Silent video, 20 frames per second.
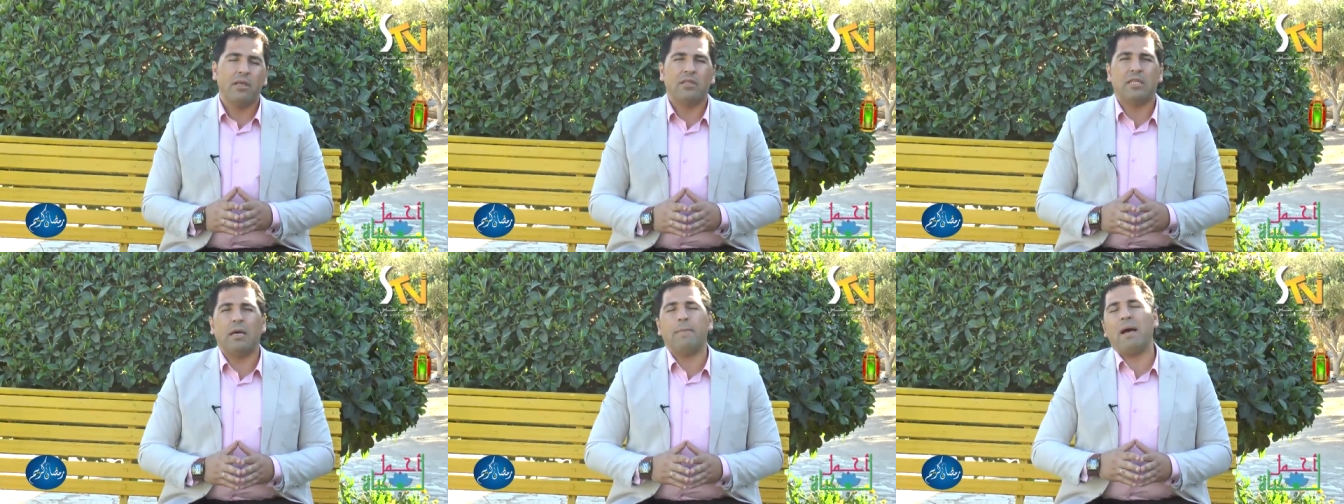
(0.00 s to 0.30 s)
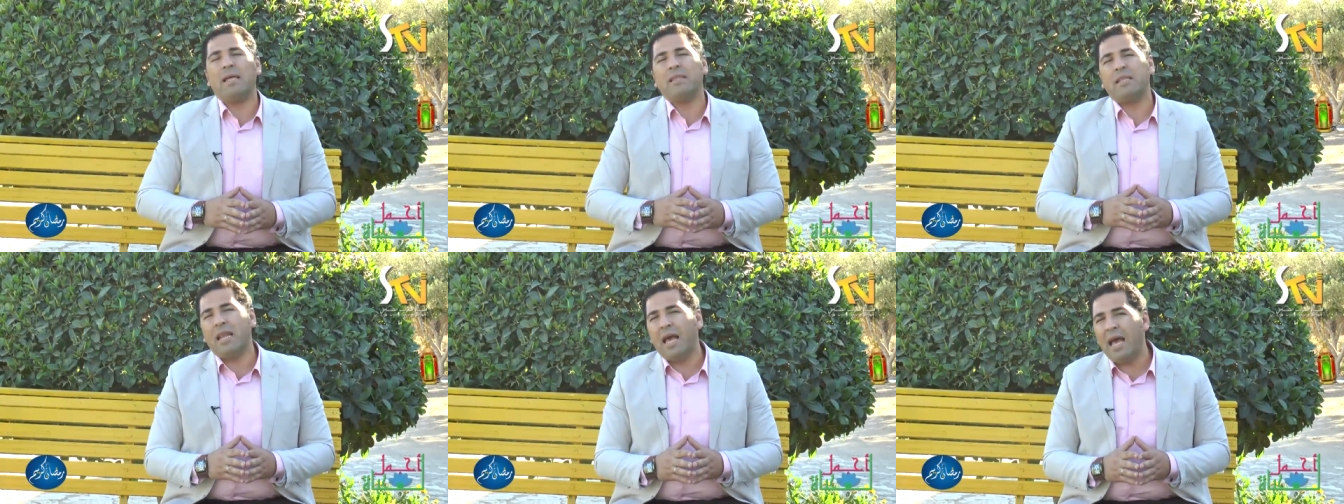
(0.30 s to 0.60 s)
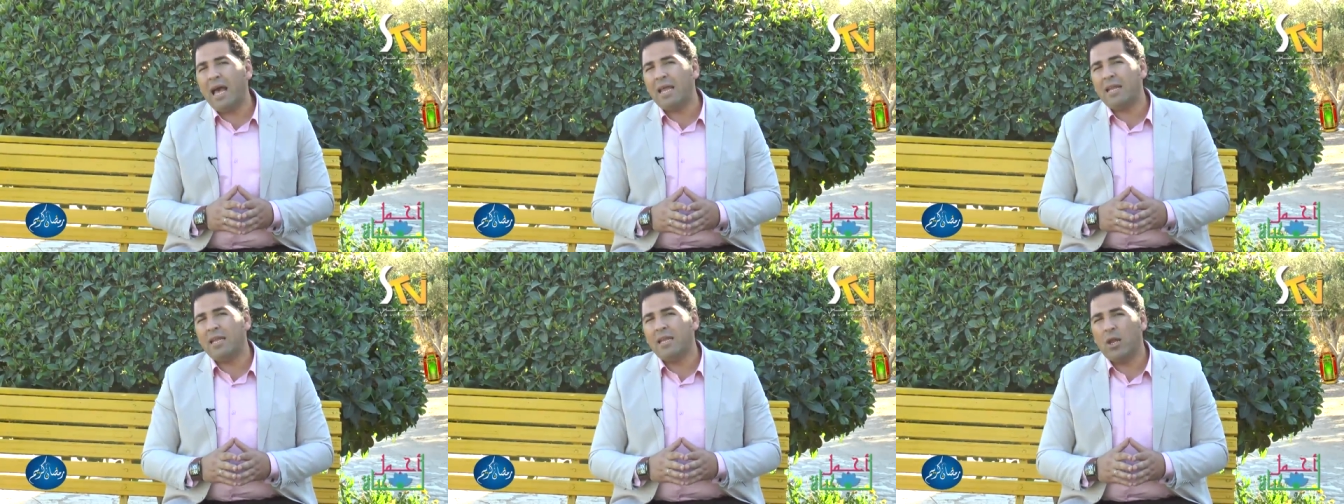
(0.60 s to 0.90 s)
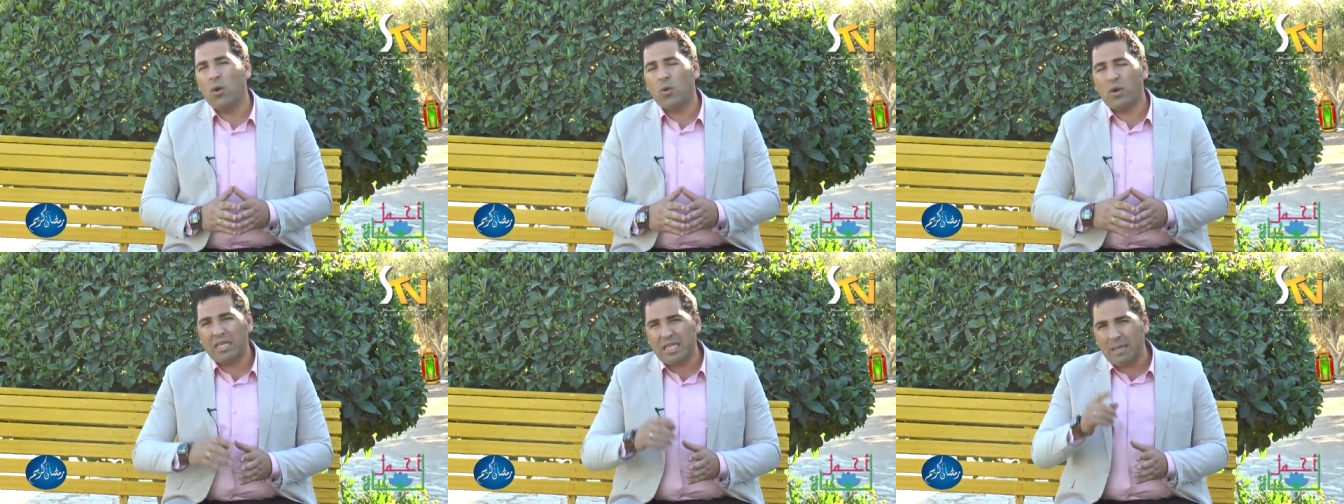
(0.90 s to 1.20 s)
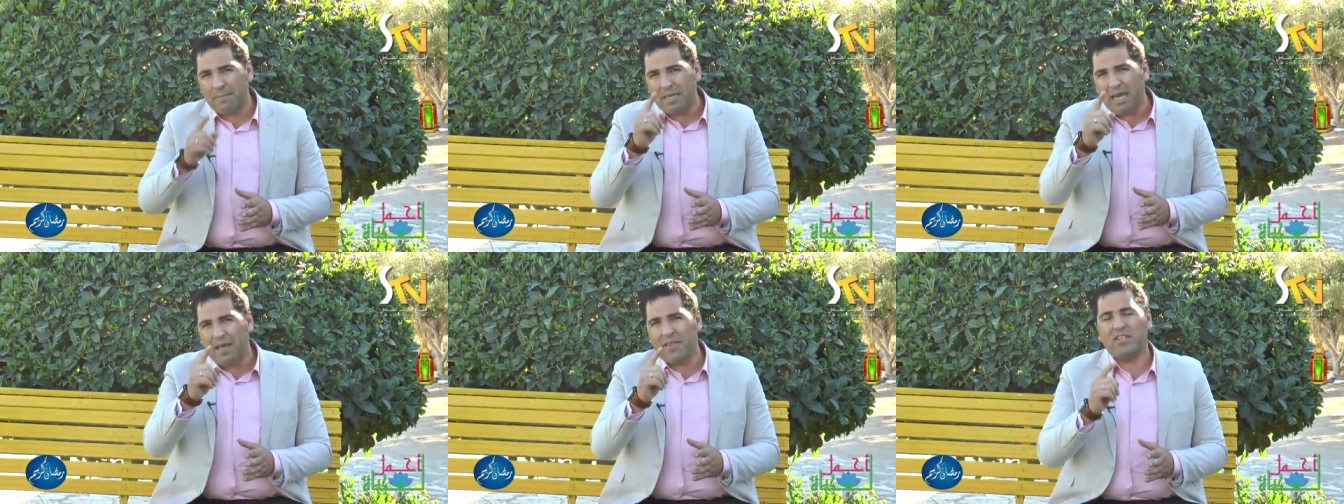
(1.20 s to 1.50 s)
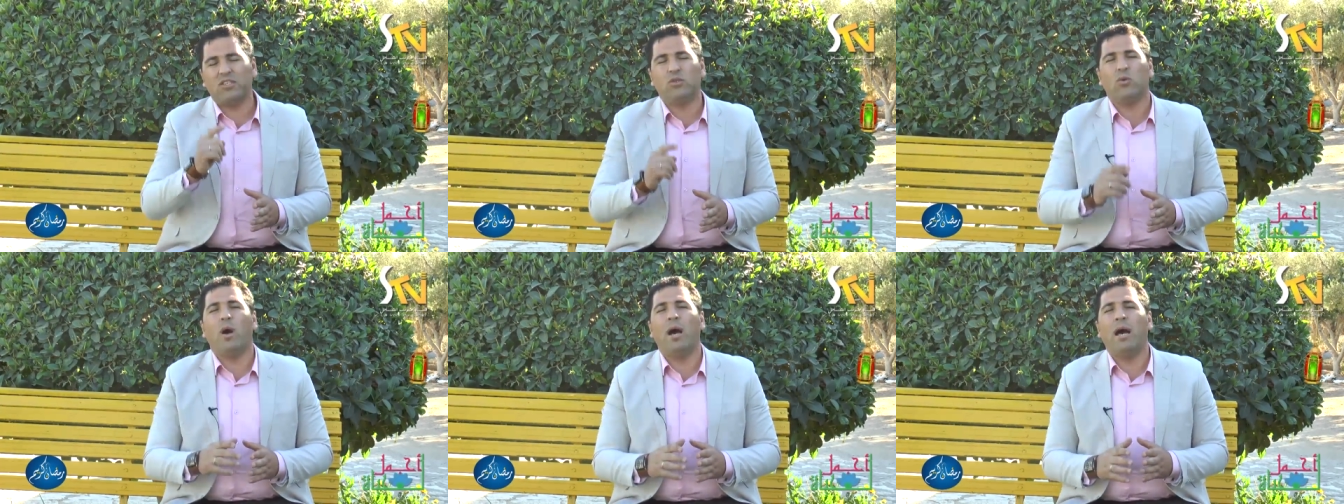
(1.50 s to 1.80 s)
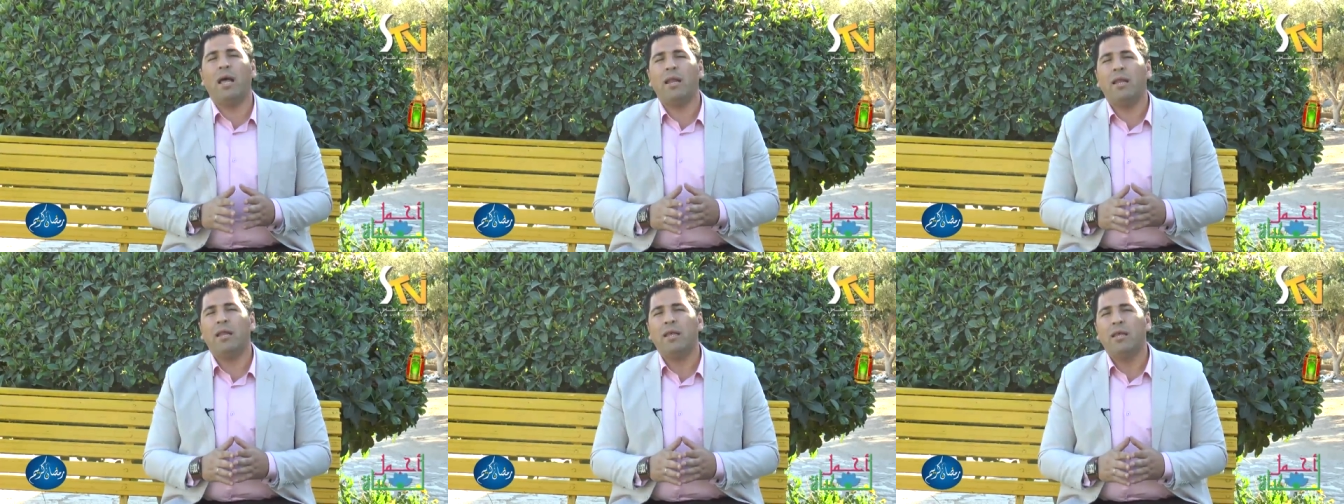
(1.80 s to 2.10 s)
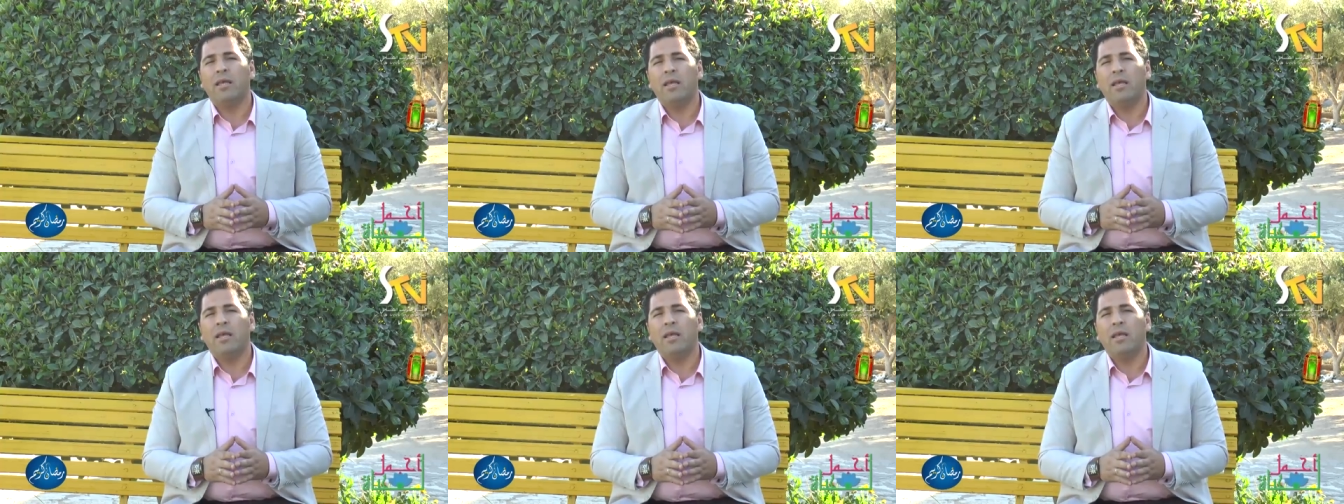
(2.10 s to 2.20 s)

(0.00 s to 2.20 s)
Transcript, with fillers: طبعا الآن لو كتبت هذا السؤال